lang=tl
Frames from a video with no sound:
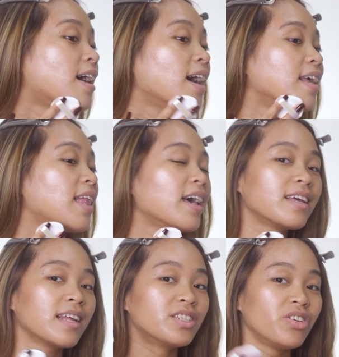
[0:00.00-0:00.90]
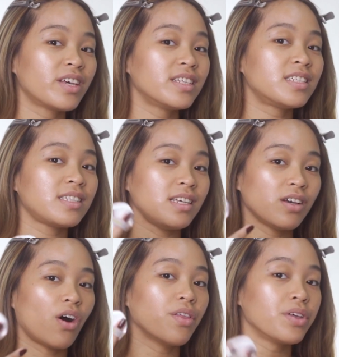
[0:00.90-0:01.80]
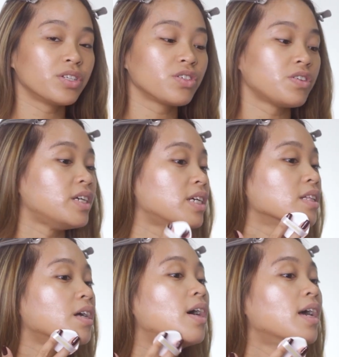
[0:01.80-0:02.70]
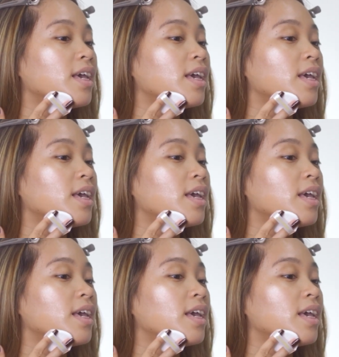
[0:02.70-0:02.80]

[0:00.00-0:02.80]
I like it. As you can see on the screen,